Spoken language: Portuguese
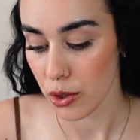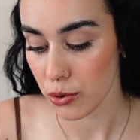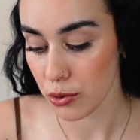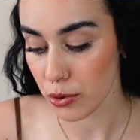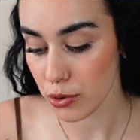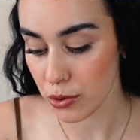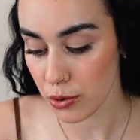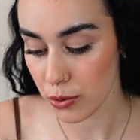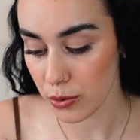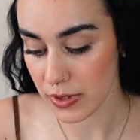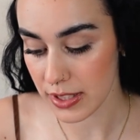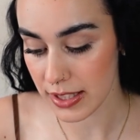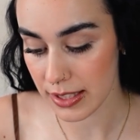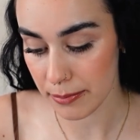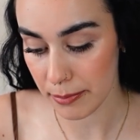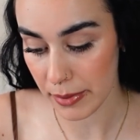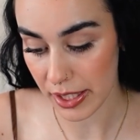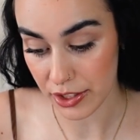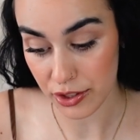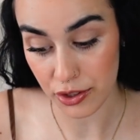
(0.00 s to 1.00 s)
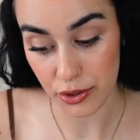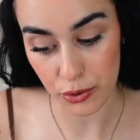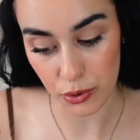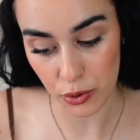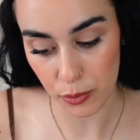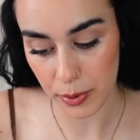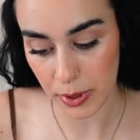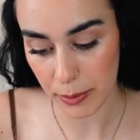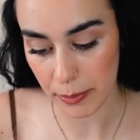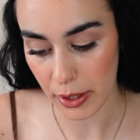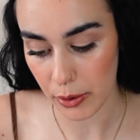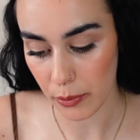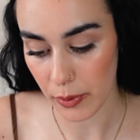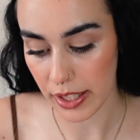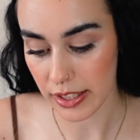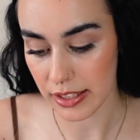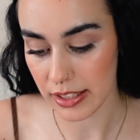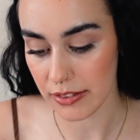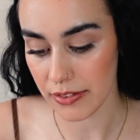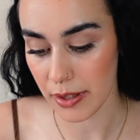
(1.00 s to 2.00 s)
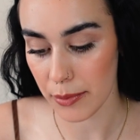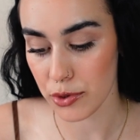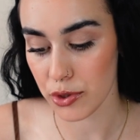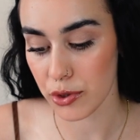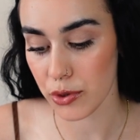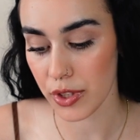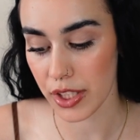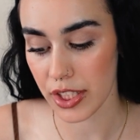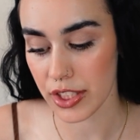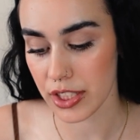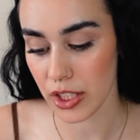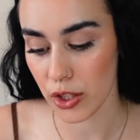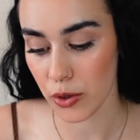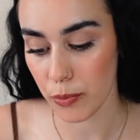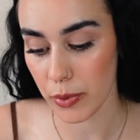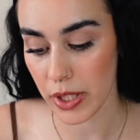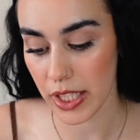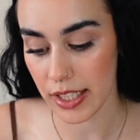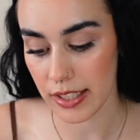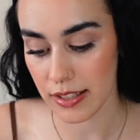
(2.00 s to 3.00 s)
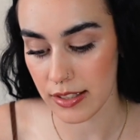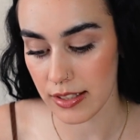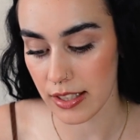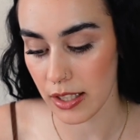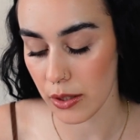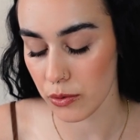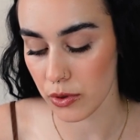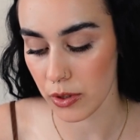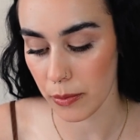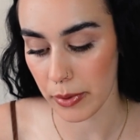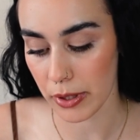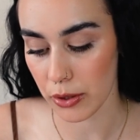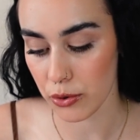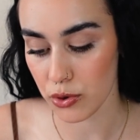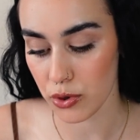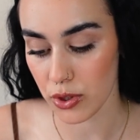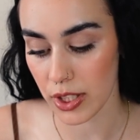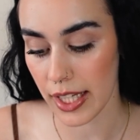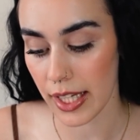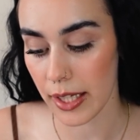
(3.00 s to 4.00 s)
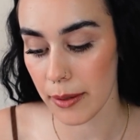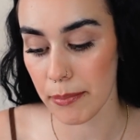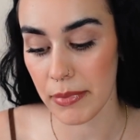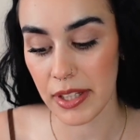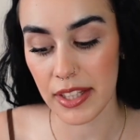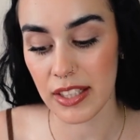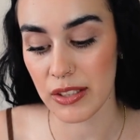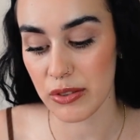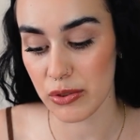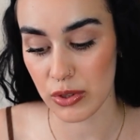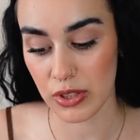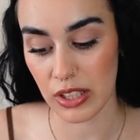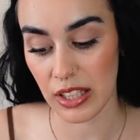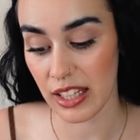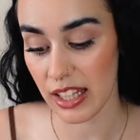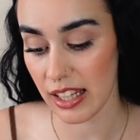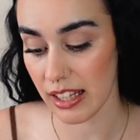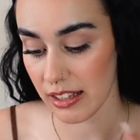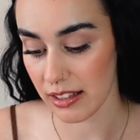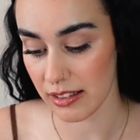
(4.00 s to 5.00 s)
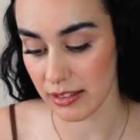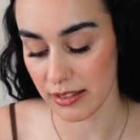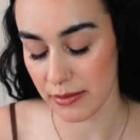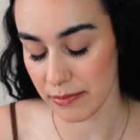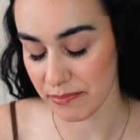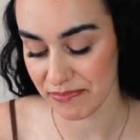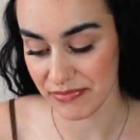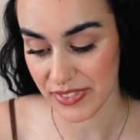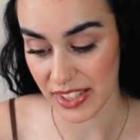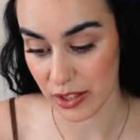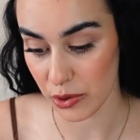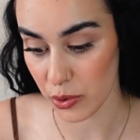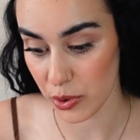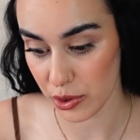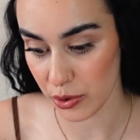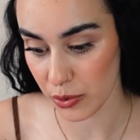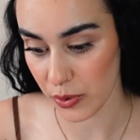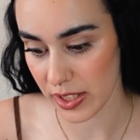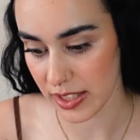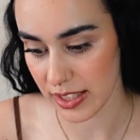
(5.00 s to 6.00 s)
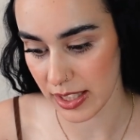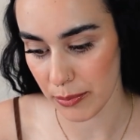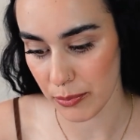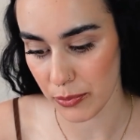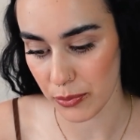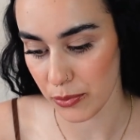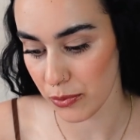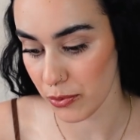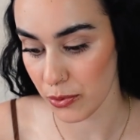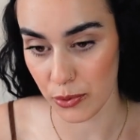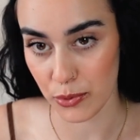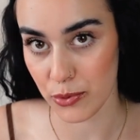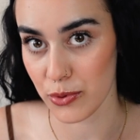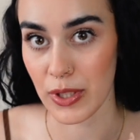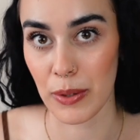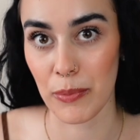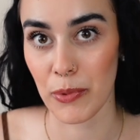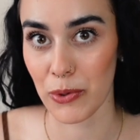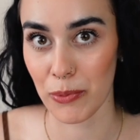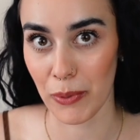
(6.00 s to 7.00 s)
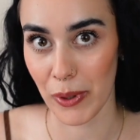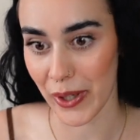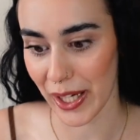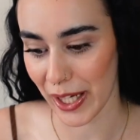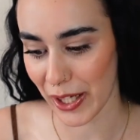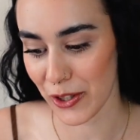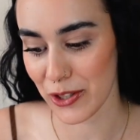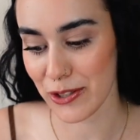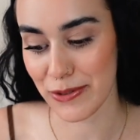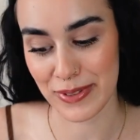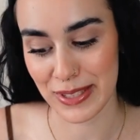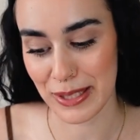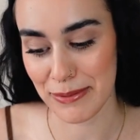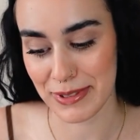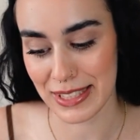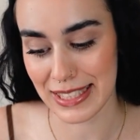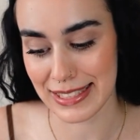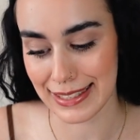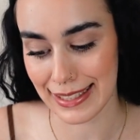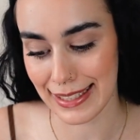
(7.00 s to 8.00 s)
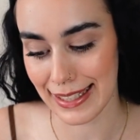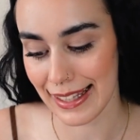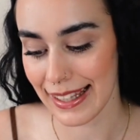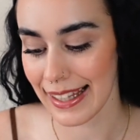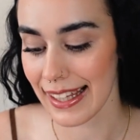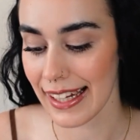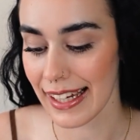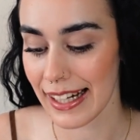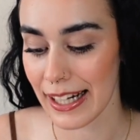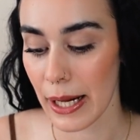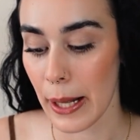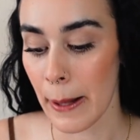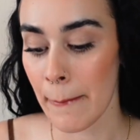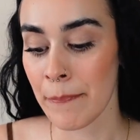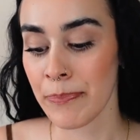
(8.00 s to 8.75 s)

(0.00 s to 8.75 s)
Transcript: No segundo semestre do primeiro ano tivemos teorias da comunicação, também gostei, mídia e sociedade, até hoje nunca sei, não sei muito bem o que é que nós fizemos nessa cadeira.